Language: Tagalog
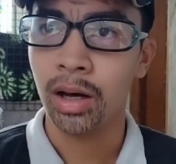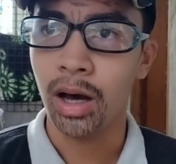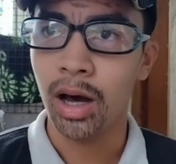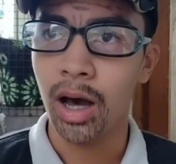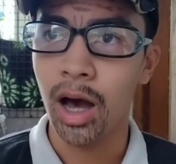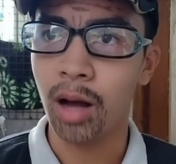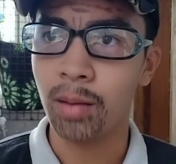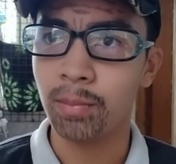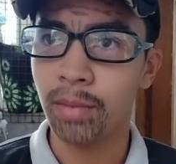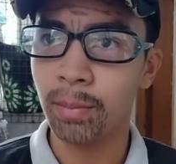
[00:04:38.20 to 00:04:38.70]

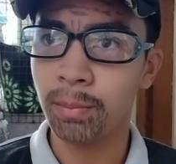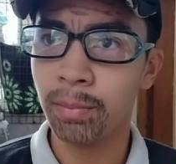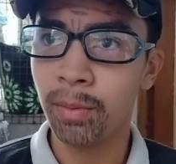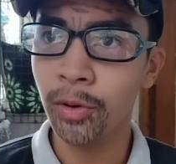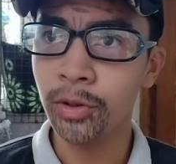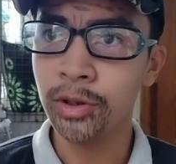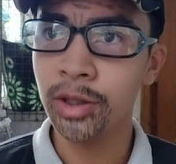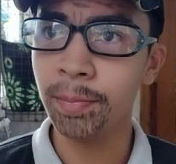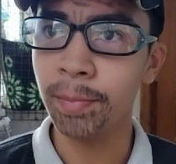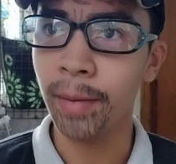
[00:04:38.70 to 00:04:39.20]
Ang
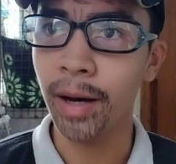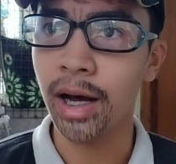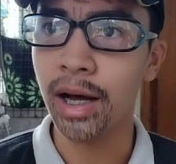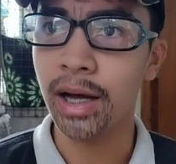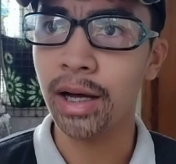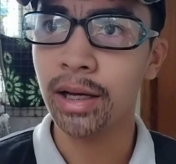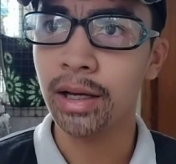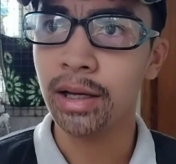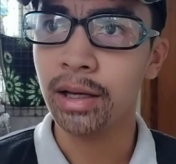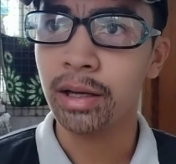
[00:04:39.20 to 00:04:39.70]
mabuti pa
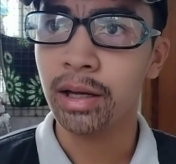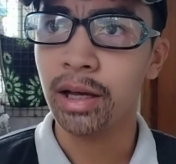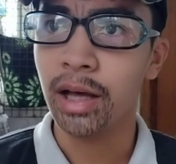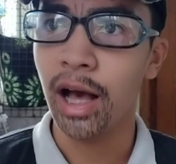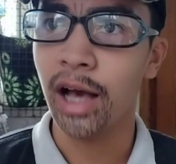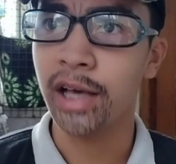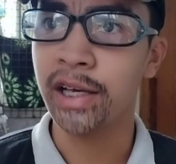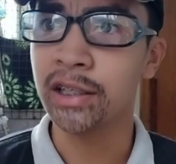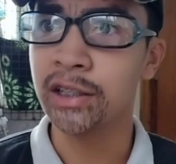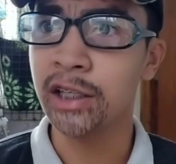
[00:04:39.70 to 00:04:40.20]

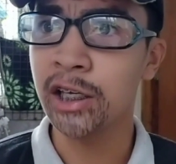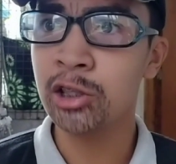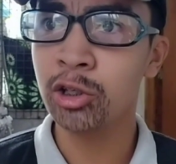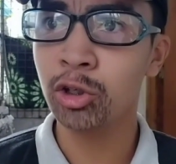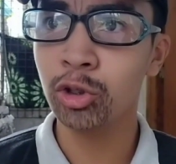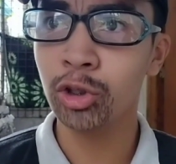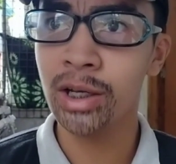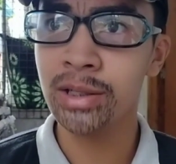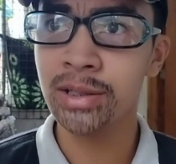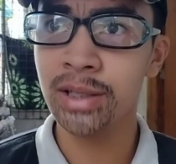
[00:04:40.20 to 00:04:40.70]
hatiin ko
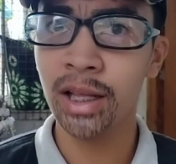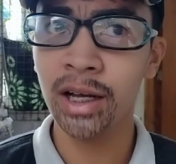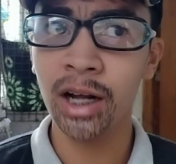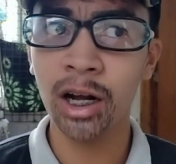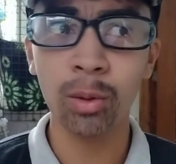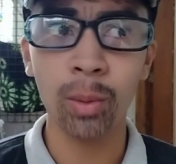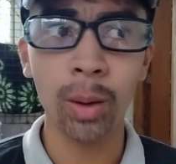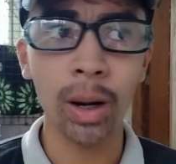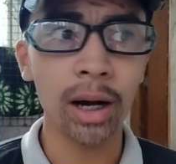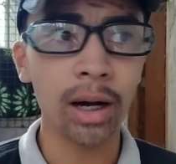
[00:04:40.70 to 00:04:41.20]
na lang sa
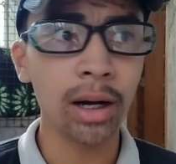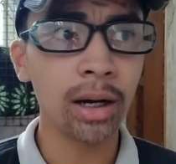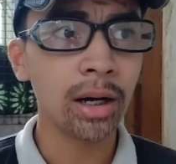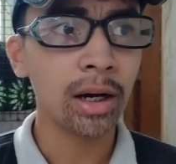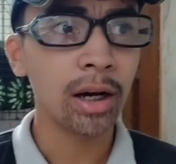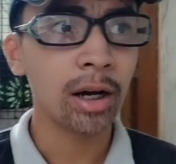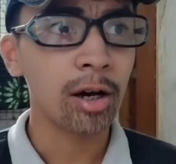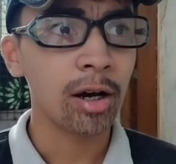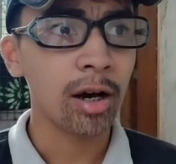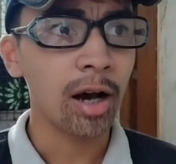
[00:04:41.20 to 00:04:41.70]
Tagawa
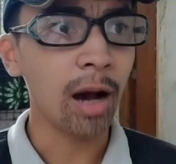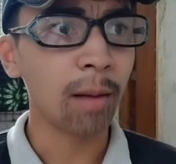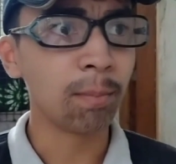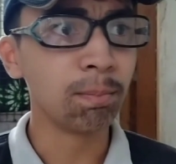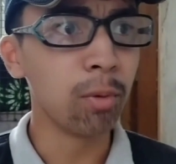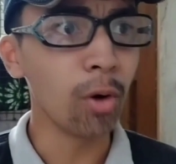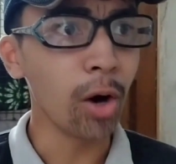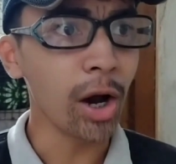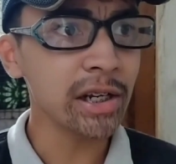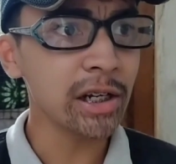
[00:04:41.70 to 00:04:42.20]
ang
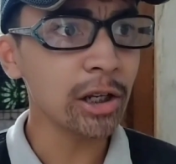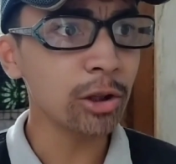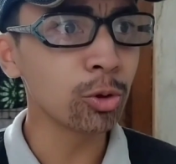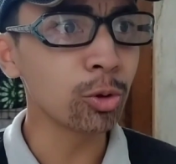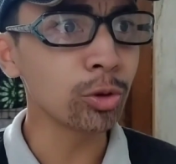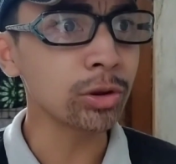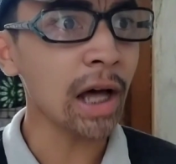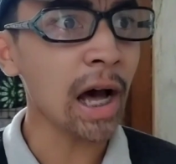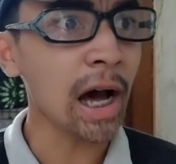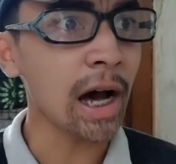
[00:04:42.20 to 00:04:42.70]
buhay na
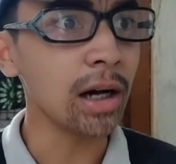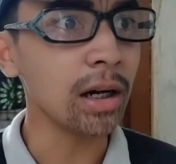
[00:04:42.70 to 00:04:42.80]
tuta.